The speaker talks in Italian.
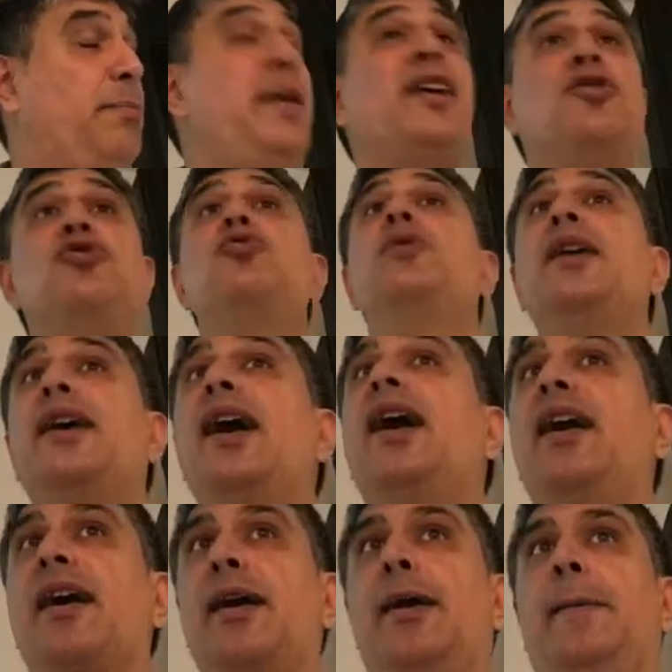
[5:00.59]
per
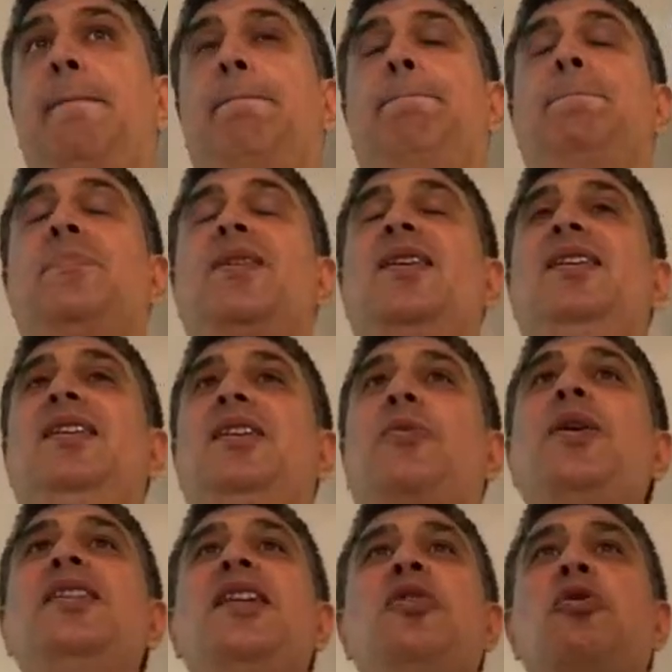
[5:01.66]
giudicare.
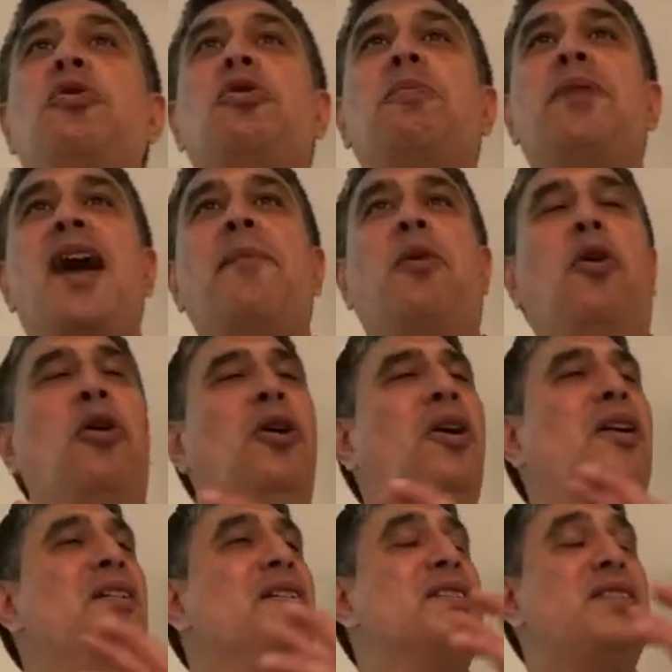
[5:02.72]
Quindi noi dobbiamo